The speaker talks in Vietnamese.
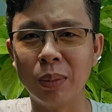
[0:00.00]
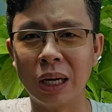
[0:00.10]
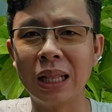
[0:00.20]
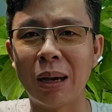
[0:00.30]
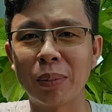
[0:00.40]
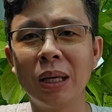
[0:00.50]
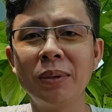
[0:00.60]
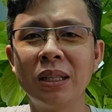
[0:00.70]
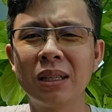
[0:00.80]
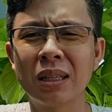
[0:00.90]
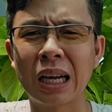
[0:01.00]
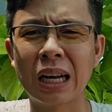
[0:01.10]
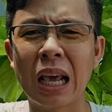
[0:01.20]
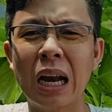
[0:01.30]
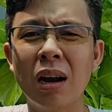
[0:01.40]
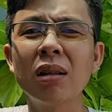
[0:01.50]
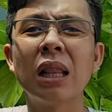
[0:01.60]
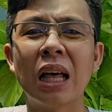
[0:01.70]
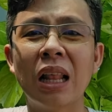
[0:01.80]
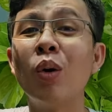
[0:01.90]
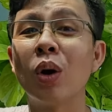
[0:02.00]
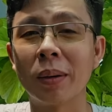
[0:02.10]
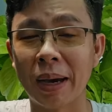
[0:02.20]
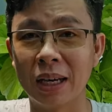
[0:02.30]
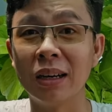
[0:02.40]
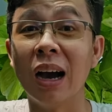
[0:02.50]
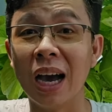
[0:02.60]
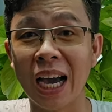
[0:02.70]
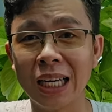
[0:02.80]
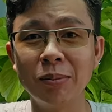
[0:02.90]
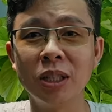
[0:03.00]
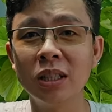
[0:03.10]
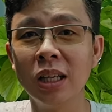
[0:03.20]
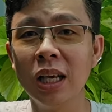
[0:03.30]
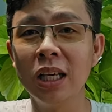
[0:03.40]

mình đã làm clip cách đây rất là lâu rồi các bạn gần 2 năm trước